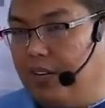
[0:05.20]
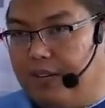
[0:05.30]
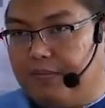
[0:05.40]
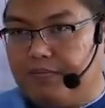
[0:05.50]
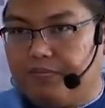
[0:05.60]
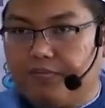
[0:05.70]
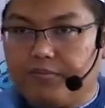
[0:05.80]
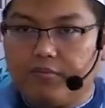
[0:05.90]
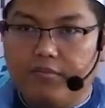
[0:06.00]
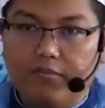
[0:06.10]
ulama
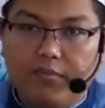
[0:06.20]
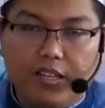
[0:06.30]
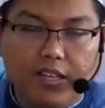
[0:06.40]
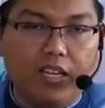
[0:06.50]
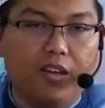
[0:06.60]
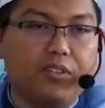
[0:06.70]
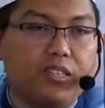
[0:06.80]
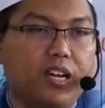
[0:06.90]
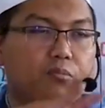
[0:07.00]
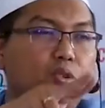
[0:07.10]
khilaf
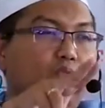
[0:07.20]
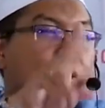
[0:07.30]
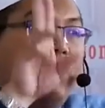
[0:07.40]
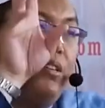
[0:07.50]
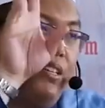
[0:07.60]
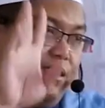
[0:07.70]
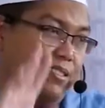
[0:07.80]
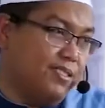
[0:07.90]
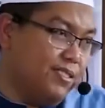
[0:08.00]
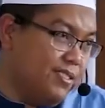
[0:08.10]
tentang bulu babi.
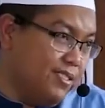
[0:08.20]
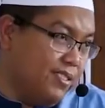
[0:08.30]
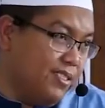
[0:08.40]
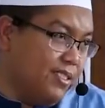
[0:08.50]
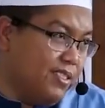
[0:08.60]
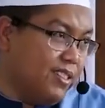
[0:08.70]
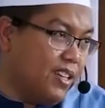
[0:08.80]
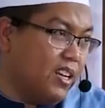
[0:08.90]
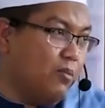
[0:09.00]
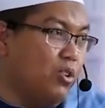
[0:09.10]

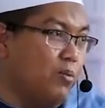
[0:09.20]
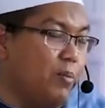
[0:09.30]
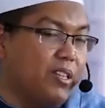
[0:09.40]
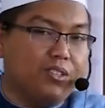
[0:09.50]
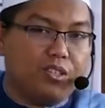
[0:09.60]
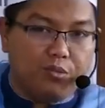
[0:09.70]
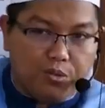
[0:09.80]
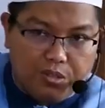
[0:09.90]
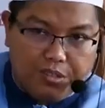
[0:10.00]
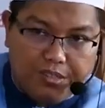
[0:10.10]
Karena bulu babi
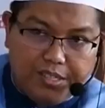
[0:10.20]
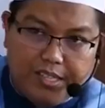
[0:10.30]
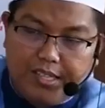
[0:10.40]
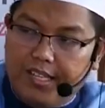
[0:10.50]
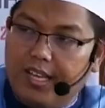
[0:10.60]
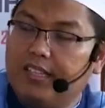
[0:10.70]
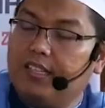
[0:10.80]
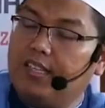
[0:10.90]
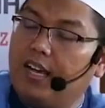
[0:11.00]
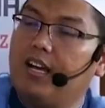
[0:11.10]
tersebut dia
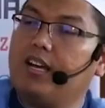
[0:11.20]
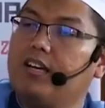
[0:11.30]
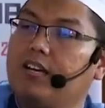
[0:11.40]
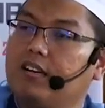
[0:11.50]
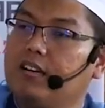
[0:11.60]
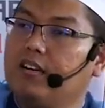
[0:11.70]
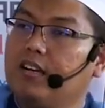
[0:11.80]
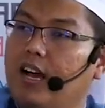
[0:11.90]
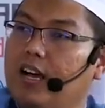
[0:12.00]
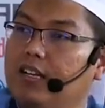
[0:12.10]
tidak
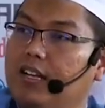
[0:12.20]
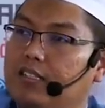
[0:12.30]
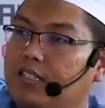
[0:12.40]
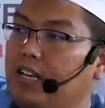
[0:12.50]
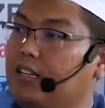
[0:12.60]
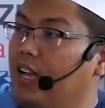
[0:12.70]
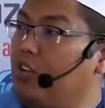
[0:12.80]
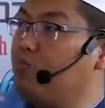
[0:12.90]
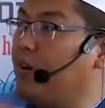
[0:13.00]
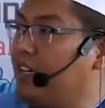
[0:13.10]
ada sel
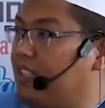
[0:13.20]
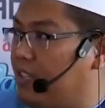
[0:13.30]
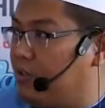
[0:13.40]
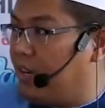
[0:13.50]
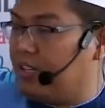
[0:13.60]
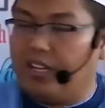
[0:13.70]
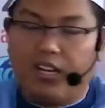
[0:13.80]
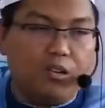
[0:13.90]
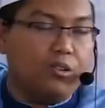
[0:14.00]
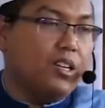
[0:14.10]
kehidupan di situ.
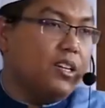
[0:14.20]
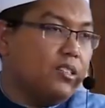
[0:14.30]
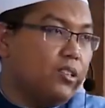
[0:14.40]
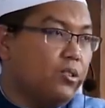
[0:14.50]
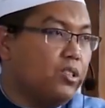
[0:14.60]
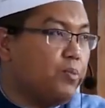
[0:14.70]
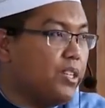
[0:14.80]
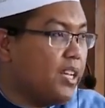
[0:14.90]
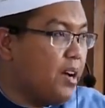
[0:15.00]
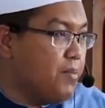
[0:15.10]
Artinya kalau contoh
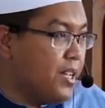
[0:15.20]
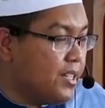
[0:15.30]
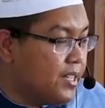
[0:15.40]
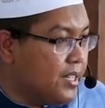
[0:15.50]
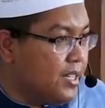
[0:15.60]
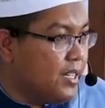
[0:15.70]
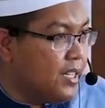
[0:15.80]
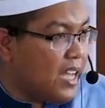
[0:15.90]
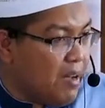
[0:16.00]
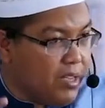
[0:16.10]
seperti kambing.
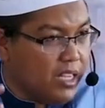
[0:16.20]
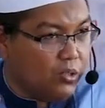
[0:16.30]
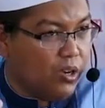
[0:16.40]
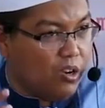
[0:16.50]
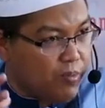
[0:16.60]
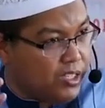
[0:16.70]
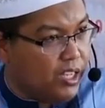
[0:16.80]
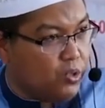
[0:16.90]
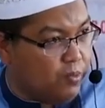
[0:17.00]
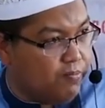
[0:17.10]
Kambing itu kalau
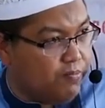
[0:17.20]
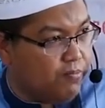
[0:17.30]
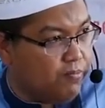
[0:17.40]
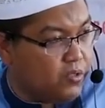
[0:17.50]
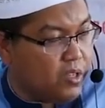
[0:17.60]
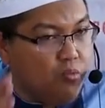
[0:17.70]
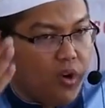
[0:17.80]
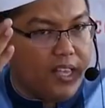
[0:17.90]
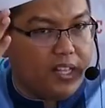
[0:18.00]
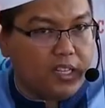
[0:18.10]
masih hidup,
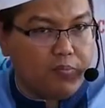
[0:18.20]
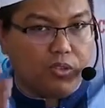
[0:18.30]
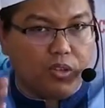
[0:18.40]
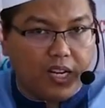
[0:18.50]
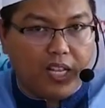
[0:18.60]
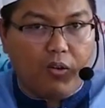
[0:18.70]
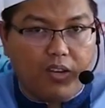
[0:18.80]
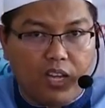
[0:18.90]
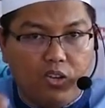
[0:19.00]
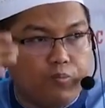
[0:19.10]
semua yang terpotong dari
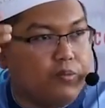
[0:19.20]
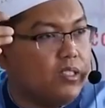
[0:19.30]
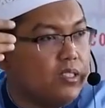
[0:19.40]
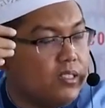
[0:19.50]
hewan yang hidup